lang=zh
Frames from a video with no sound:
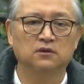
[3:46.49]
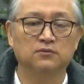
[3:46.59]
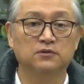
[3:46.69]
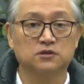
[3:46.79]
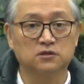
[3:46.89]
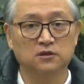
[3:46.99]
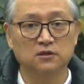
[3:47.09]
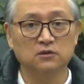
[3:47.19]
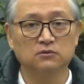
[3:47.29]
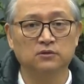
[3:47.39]
因为只
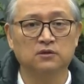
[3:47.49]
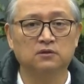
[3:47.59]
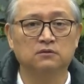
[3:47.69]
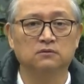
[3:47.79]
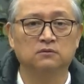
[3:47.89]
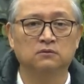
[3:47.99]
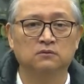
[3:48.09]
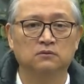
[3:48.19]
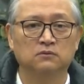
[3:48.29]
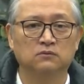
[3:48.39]
能有一个
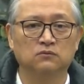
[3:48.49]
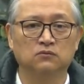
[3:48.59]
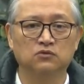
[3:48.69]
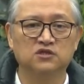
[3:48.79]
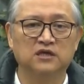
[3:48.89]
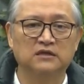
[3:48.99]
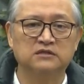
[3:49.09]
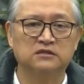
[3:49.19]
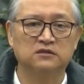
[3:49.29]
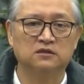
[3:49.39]
无瑕
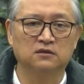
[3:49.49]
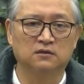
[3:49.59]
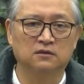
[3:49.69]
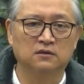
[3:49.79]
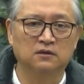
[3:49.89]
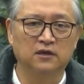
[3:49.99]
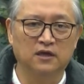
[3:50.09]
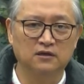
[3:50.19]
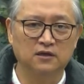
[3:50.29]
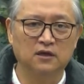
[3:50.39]
疵的
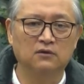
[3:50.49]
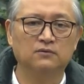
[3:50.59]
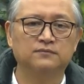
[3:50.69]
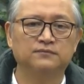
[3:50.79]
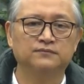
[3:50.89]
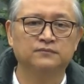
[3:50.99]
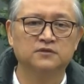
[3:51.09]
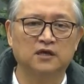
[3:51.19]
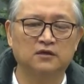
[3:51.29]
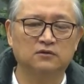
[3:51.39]
羊羔
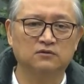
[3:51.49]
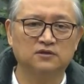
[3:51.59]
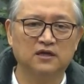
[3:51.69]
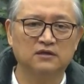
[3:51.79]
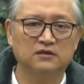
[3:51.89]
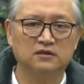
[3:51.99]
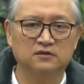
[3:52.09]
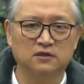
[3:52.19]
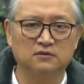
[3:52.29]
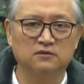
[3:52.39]
才能够代替
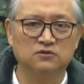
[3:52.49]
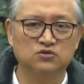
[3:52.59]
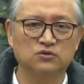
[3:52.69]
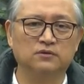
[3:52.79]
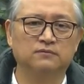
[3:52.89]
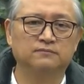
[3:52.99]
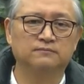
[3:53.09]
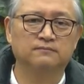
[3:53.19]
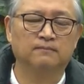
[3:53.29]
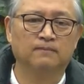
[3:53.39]
人的罪，
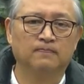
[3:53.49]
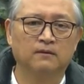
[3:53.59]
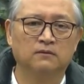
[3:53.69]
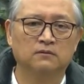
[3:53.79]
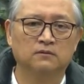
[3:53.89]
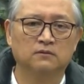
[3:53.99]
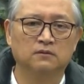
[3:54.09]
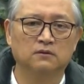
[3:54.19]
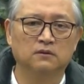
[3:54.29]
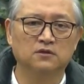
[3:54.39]

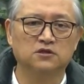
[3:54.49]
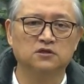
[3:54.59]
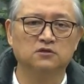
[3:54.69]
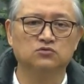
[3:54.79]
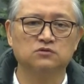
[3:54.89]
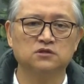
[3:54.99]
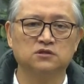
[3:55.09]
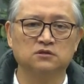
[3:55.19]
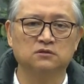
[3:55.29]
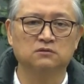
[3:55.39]
因此耶稣自
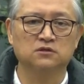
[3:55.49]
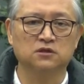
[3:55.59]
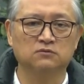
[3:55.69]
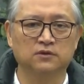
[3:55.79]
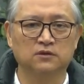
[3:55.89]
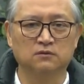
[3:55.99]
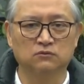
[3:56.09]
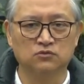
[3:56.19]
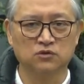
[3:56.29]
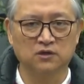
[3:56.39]
己成为一个
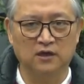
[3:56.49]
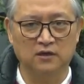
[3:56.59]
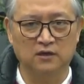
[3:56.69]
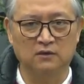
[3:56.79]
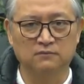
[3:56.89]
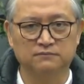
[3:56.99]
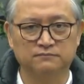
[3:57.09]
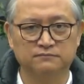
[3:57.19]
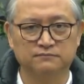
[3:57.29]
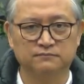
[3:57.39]
无罪的羊羔。
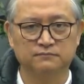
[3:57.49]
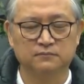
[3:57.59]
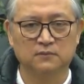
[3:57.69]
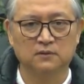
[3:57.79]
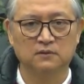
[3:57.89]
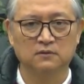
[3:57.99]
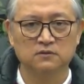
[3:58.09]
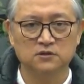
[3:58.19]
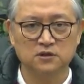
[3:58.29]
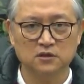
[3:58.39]

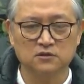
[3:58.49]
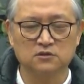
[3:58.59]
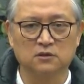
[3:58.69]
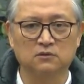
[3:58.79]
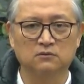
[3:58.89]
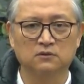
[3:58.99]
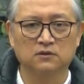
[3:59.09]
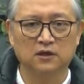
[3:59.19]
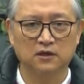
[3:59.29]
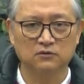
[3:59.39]
这个时候，
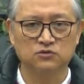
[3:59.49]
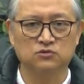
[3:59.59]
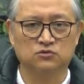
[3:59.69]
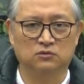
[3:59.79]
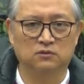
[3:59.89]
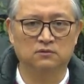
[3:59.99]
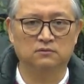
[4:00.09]
他要去做。